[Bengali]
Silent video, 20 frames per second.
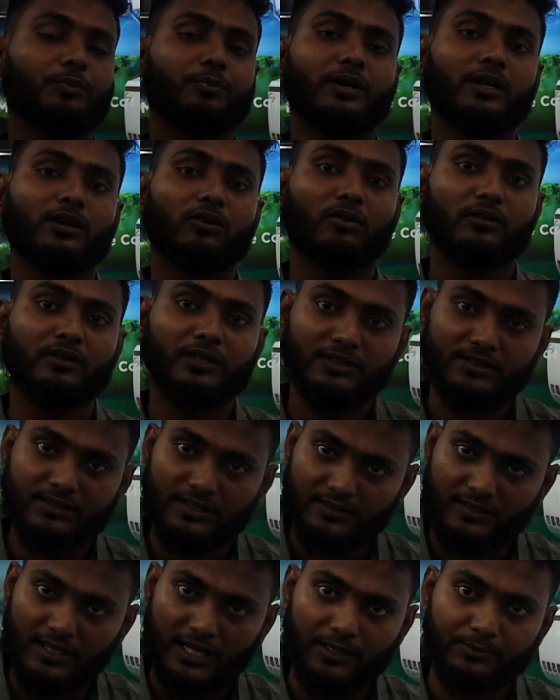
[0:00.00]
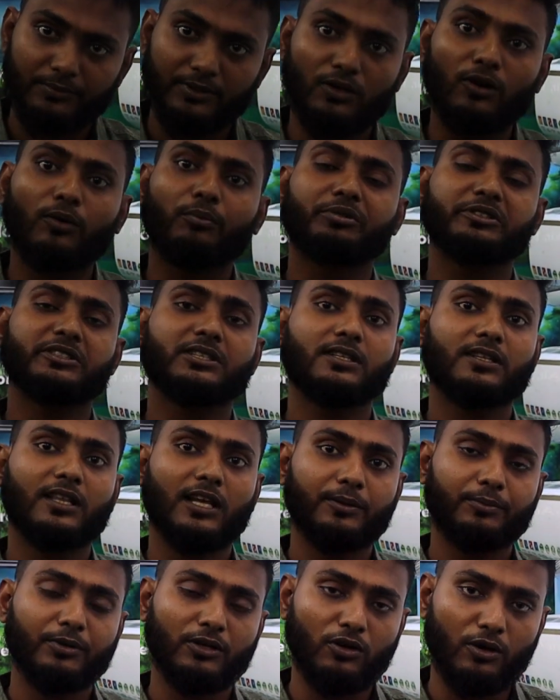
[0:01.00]
কপার কন্ডেন্সার থাকবে কম্প্রেসার
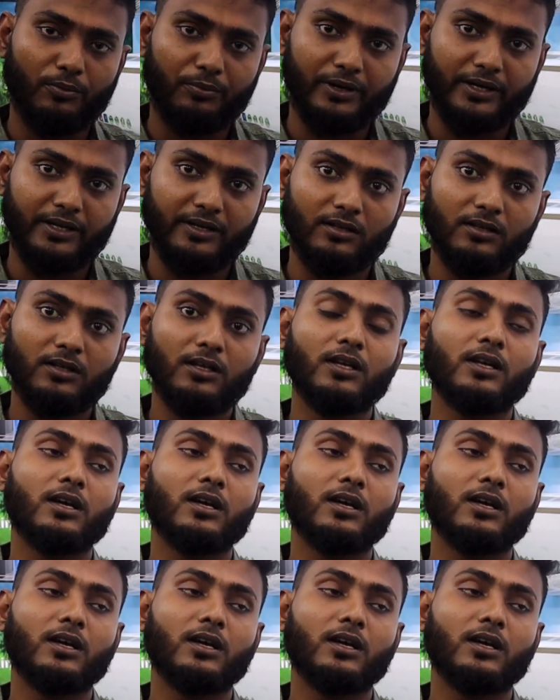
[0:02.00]
থাকবে কপারের